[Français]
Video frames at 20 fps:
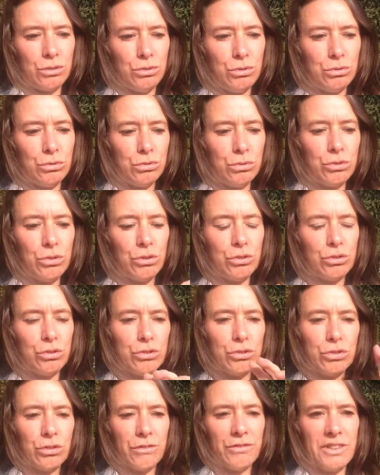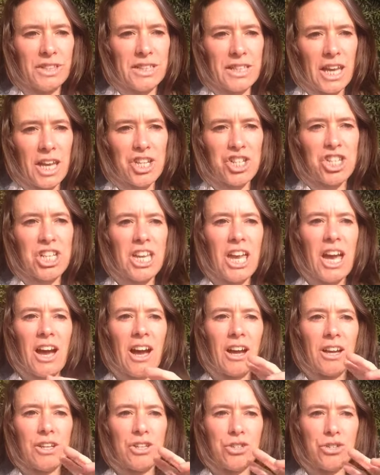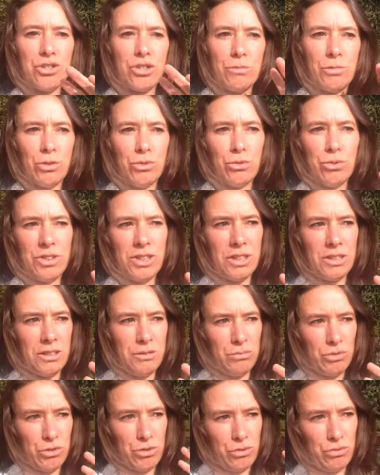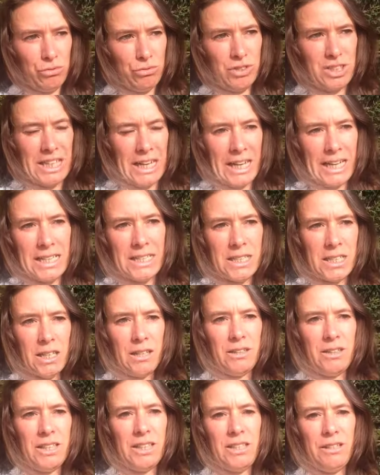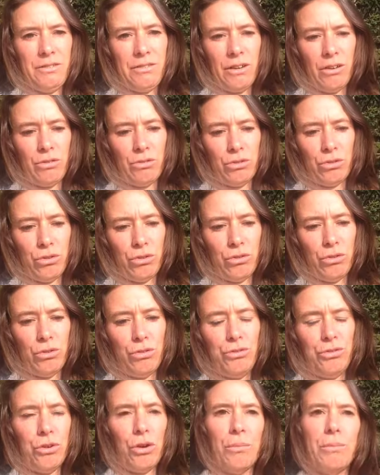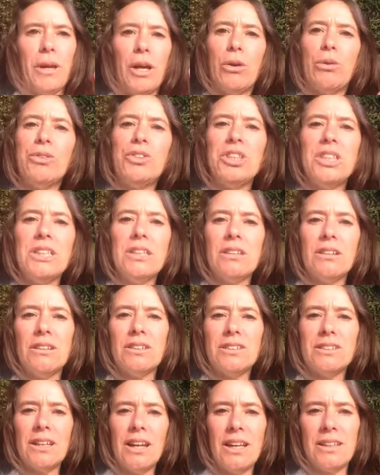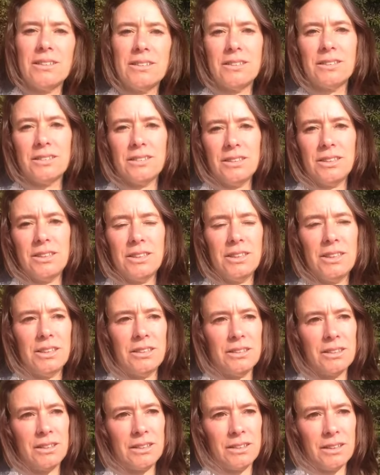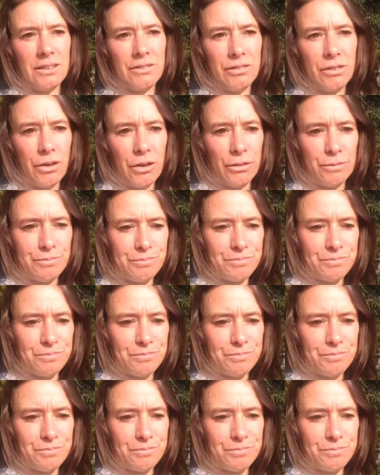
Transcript: du coup, dans ce sans visage, il y a justement toutes ces dimensions terrestres des différentes cultures, mais aussi euh, célestes qui est très très fort.